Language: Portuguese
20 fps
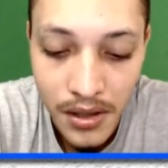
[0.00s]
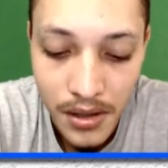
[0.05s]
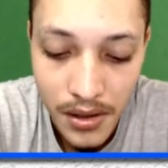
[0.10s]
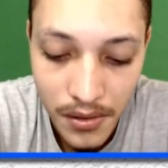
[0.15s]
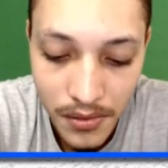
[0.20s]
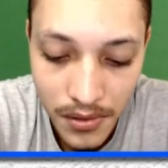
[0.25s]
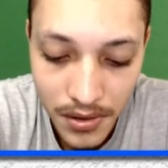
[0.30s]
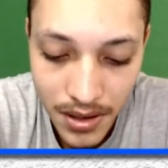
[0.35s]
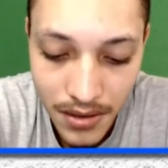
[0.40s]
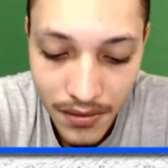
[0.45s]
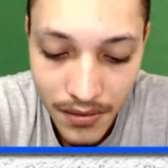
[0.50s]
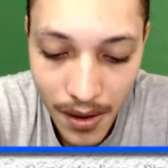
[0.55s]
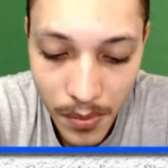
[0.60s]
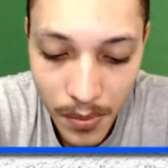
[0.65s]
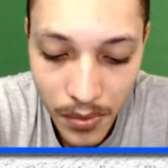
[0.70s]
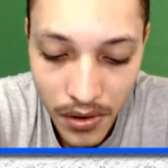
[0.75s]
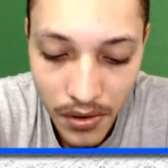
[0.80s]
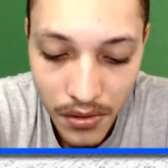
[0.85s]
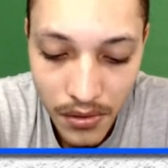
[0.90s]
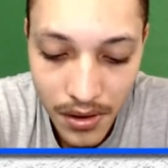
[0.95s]
E você vai
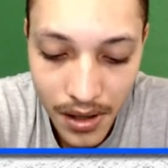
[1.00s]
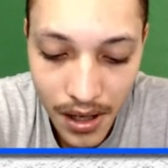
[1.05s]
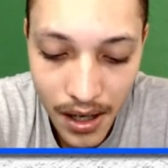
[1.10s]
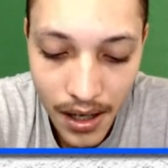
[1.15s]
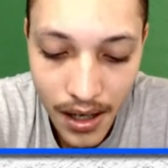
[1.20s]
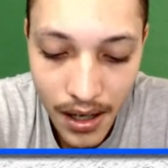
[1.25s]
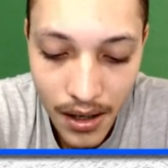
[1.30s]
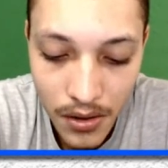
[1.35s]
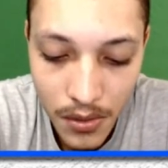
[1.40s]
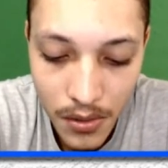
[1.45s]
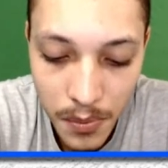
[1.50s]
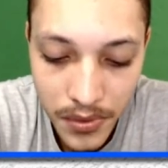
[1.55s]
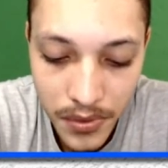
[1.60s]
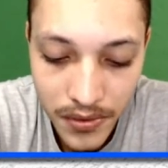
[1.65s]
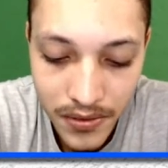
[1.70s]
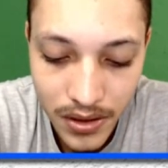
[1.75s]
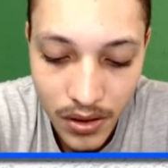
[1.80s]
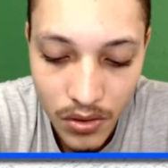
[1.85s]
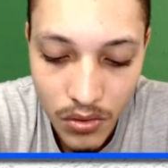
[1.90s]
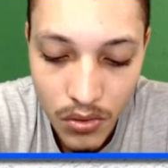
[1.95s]
procurar a
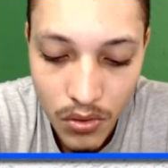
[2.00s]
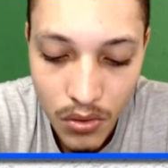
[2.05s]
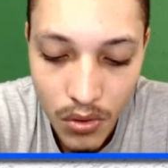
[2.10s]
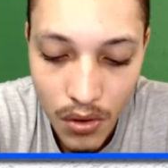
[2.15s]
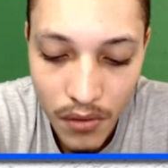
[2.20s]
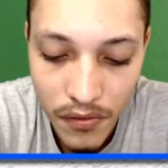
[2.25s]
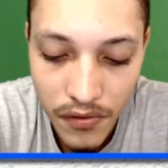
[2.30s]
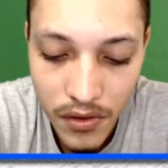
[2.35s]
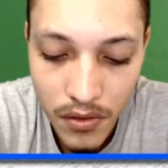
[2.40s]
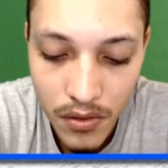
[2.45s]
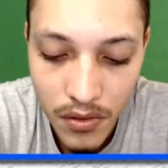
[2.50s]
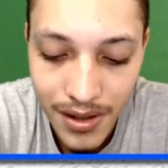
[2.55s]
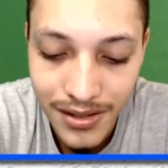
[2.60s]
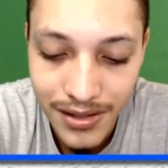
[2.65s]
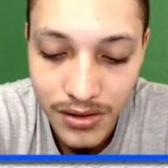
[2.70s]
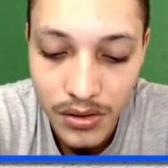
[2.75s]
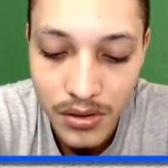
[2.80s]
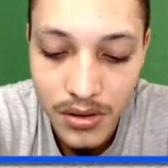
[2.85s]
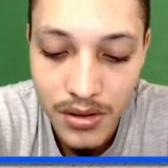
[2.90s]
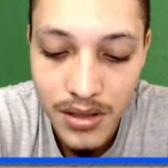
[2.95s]
opção
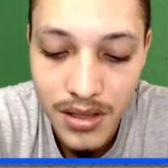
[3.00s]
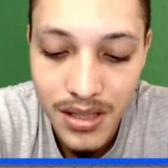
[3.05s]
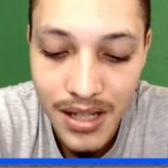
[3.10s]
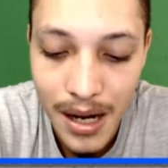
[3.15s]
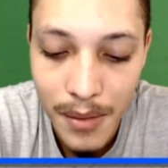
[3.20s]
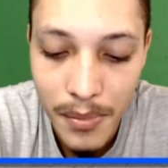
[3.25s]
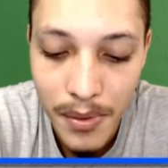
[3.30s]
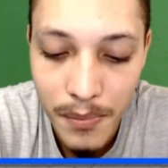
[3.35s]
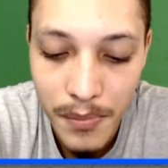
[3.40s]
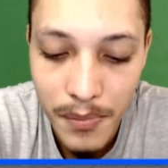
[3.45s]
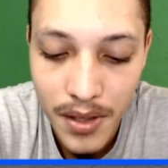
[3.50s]
configurações de app